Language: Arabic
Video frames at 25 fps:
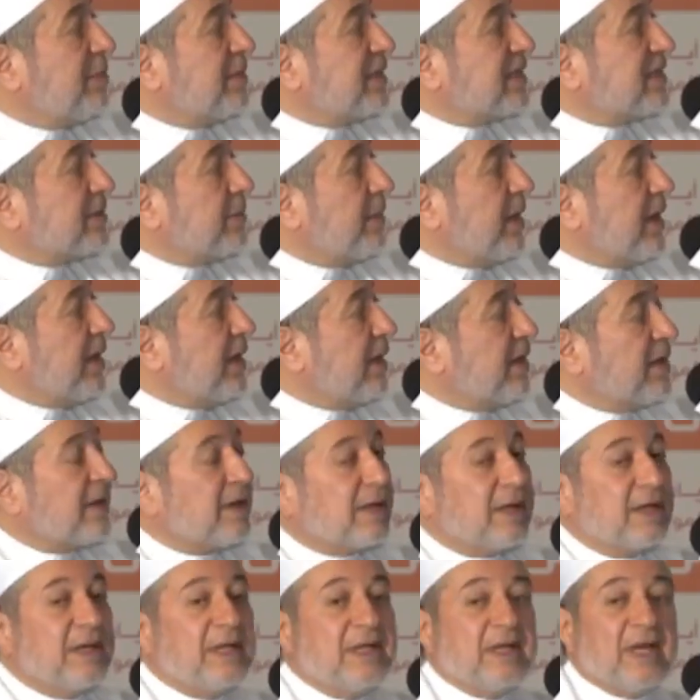
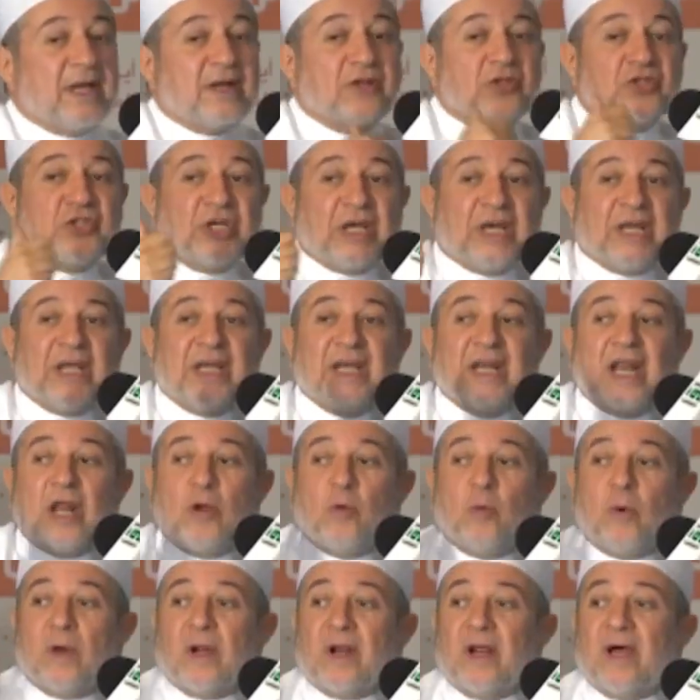المزمار يرجع إلى
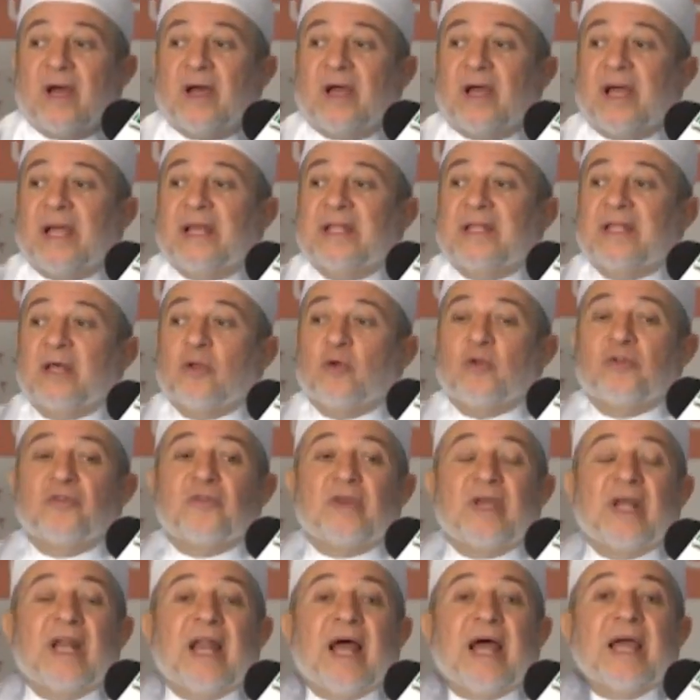الوراء عند
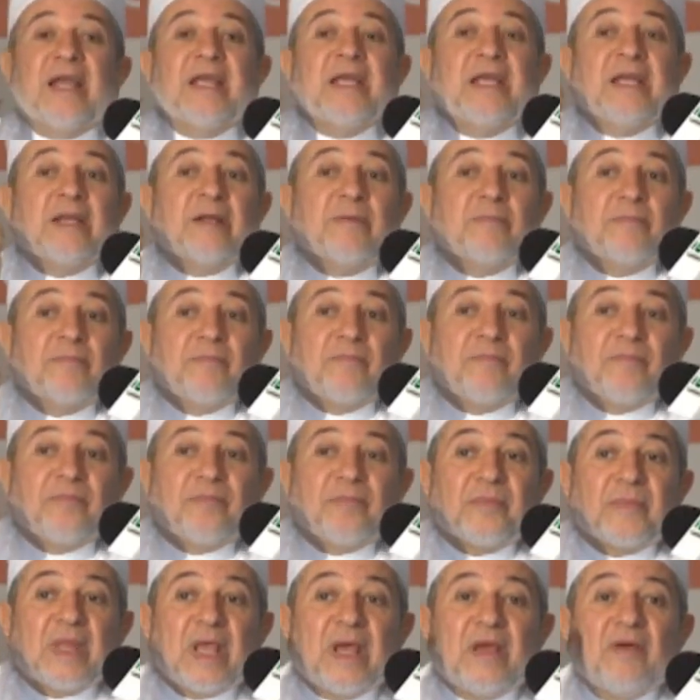نطق العين
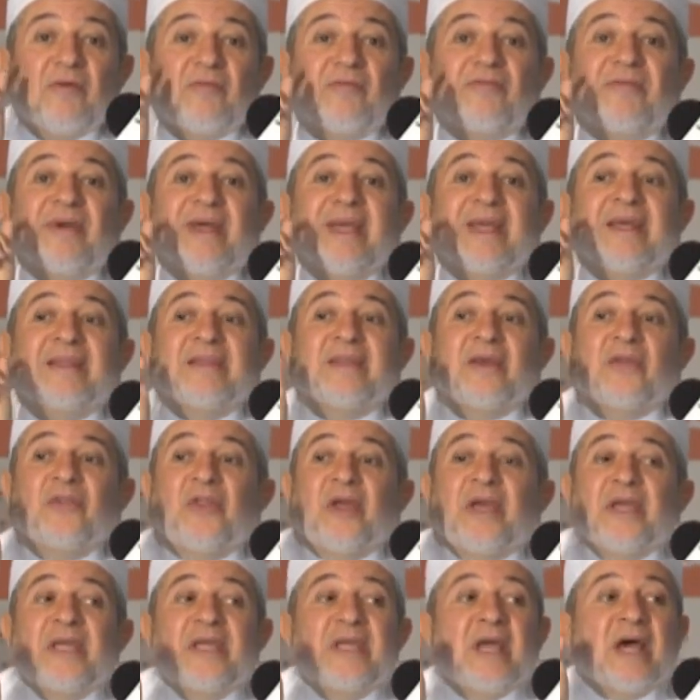
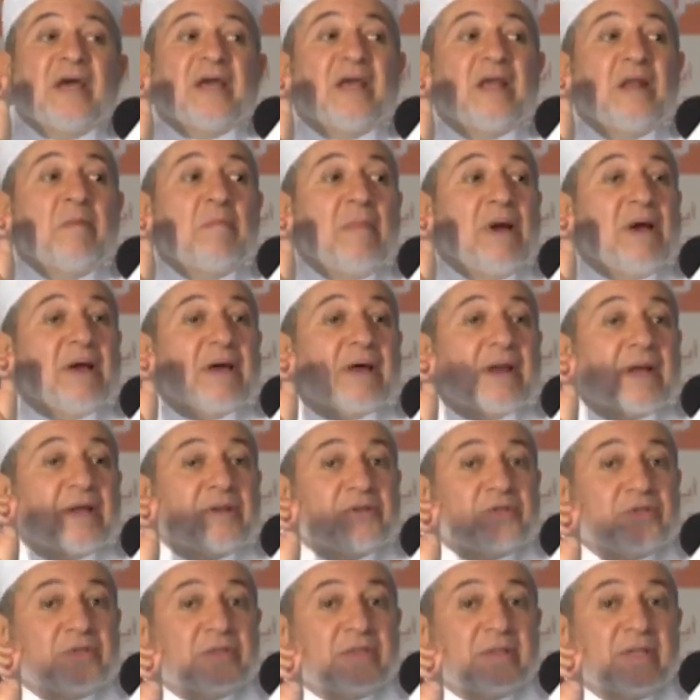فيتضيق
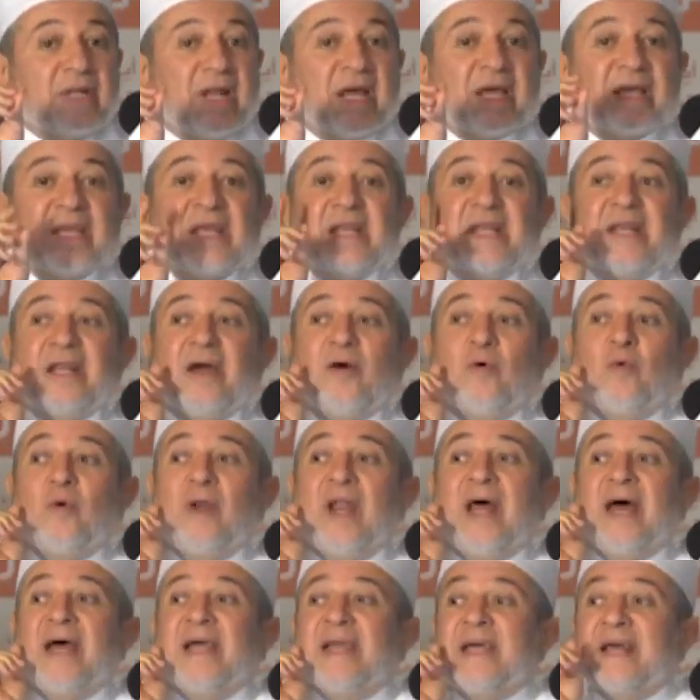المخرج
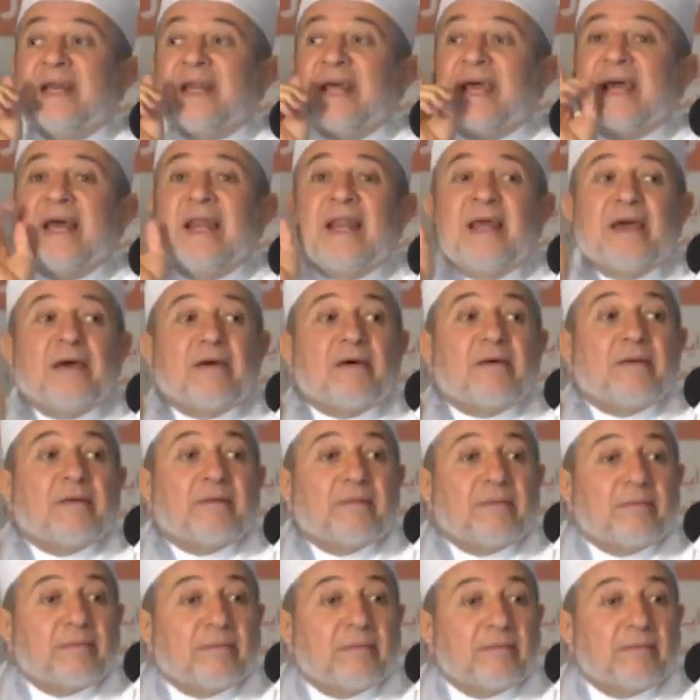لكنه لا ينغلق